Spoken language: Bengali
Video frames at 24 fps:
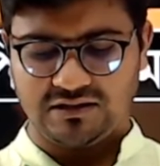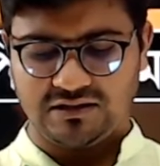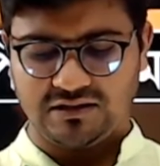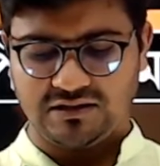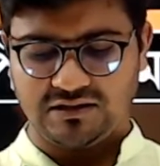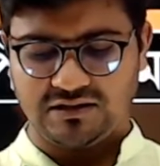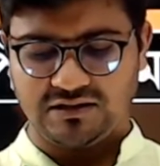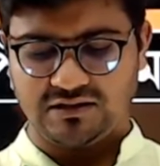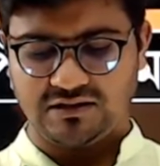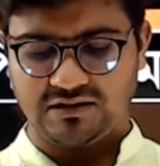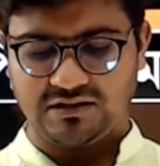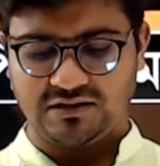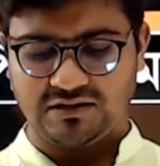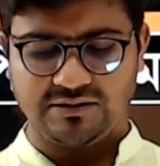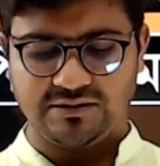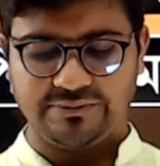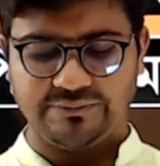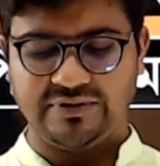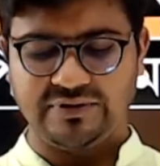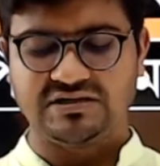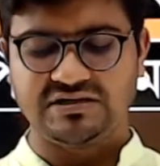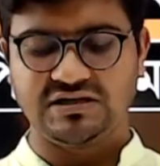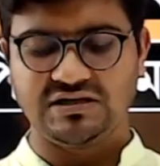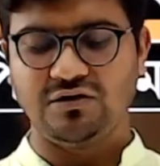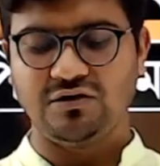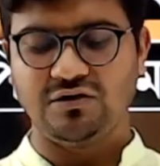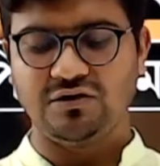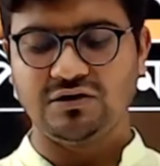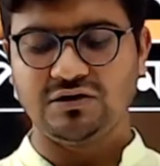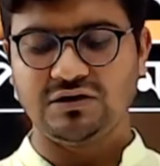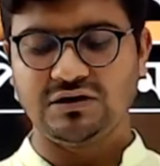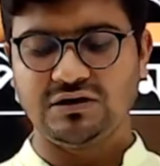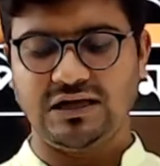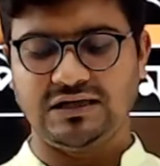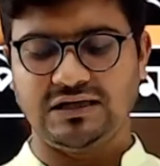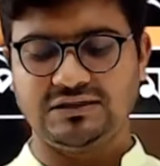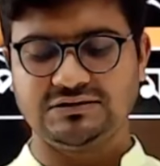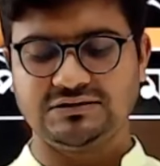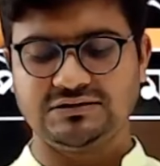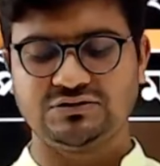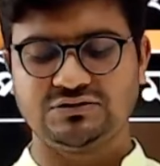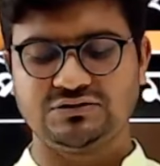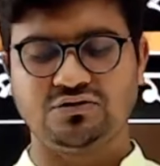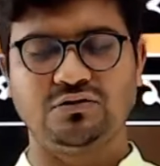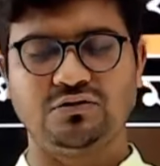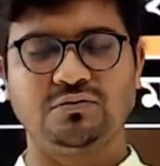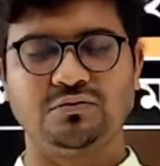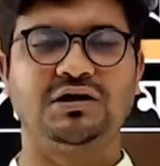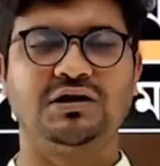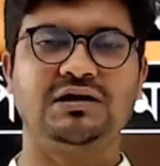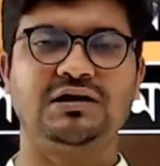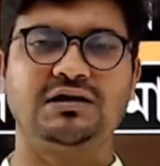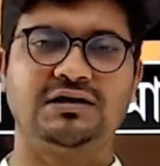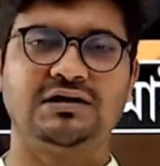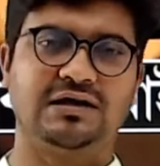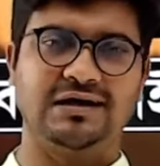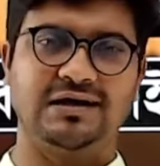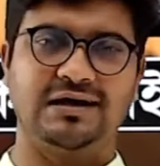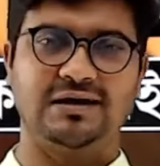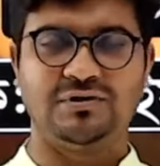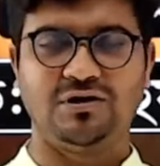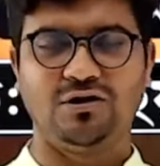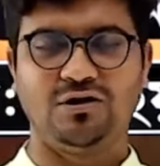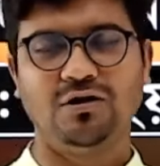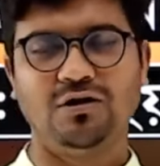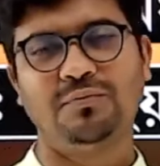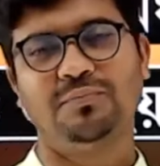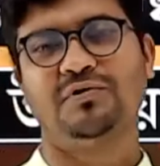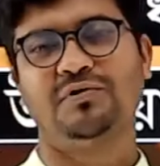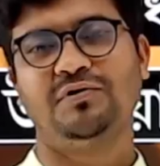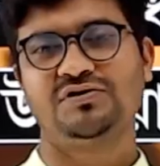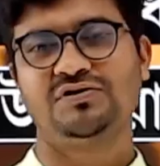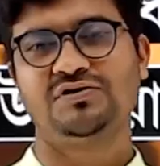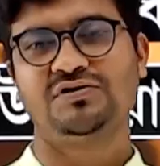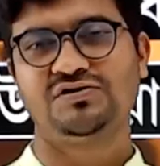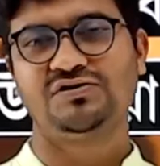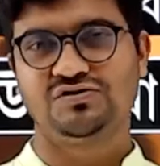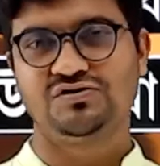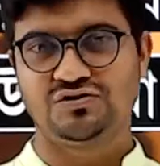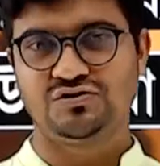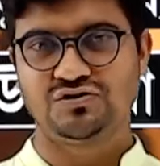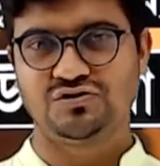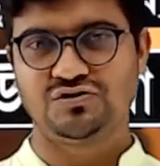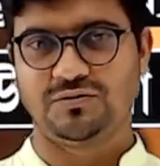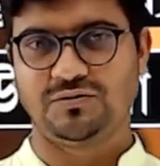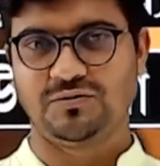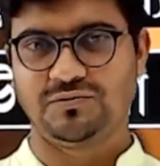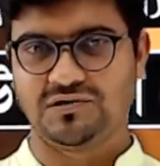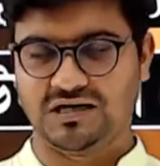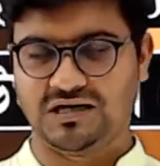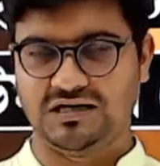বেশিক্ষণ ক্লাস করব না আমরা অল্প কিছু সময় ক্লাস করব